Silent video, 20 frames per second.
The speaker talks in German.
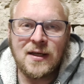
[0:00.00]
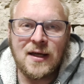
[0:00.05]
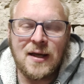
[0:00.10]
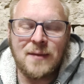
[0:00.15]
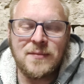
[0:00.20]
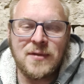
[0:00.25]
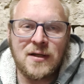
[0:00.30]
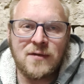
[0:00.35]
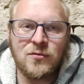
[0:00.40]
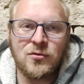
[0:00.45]

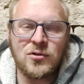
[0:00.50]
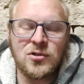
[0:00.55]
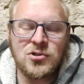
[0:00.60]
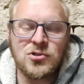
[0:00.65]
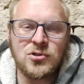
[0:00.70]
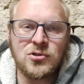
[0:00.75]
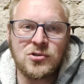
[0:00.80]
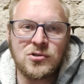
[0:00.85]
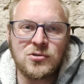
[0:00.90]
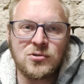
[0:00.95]
haben hier ein
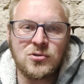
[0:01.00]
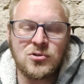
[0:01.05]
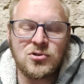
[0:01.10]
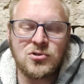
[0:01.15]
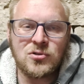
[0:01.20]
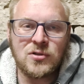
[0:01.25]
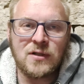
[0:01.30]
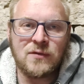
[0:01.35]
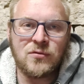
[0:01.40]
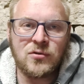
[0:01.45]
wunderschönes
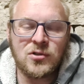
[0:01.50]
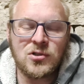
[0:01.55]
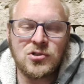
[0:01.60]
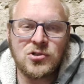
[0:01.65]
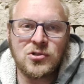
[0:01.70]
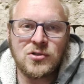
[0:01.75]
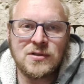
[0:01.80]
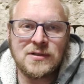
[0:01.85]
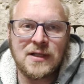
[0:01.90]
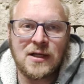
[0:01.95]
Grundstück, ein
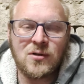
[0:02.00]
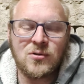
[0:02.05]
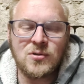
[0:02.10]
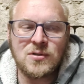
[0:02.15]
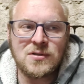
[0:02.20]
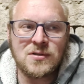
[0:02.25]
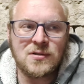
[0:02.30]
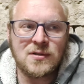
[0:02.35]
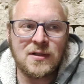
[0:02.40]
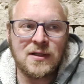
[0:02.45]
wunderschönes
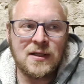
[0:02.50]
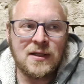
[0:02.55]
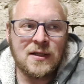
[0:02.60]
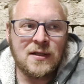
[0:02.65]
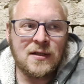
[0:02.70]
Haus und